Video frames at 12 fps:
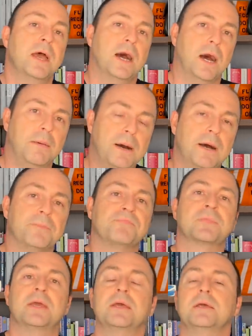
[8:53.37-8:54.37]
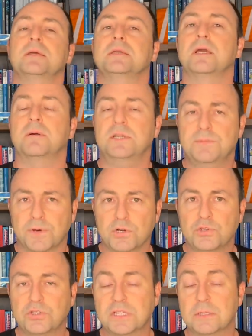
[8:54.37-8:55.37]
Ama yamaç
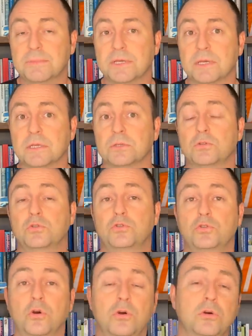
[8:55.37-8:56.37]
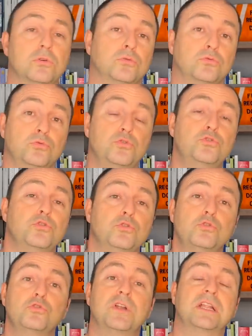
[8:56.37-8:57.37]
paraşütü gibi çok düşük
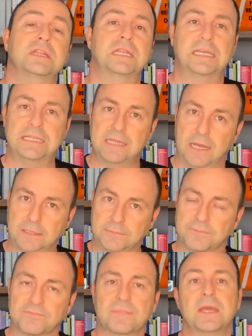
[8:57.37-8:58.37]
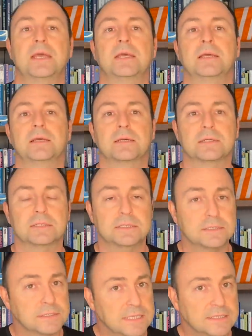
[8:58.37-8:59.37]
süratle giden,
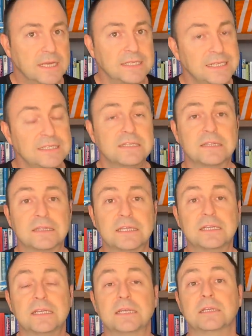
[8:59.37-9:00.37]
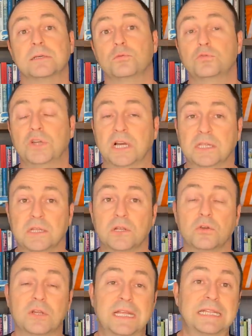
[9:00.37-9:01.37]
radar kesitleri uçaklara
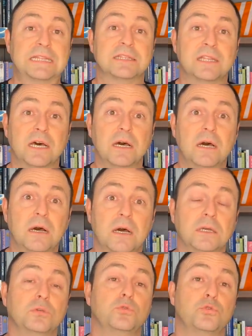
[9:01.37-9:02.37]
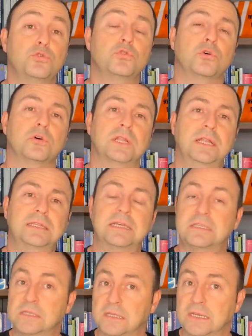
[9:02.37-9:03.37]
göre daha küçük olan
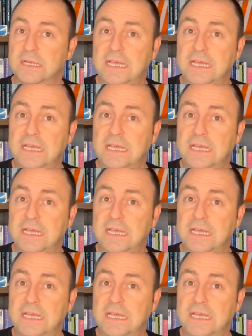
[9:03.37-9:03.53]
nesneleri